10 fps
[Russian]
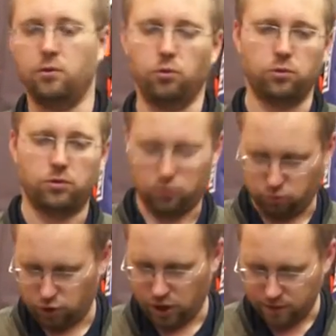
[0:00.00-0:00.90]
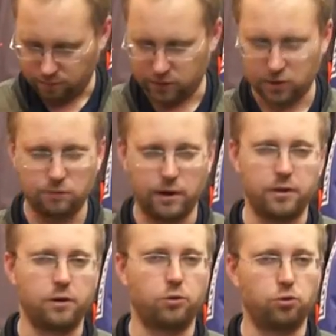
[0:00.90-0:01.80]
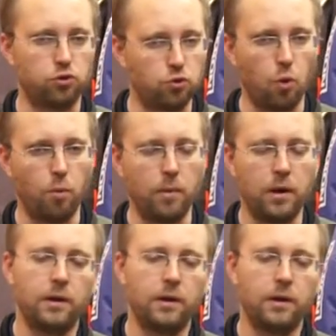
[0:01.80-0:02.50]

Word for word: от случайного задевания крючком,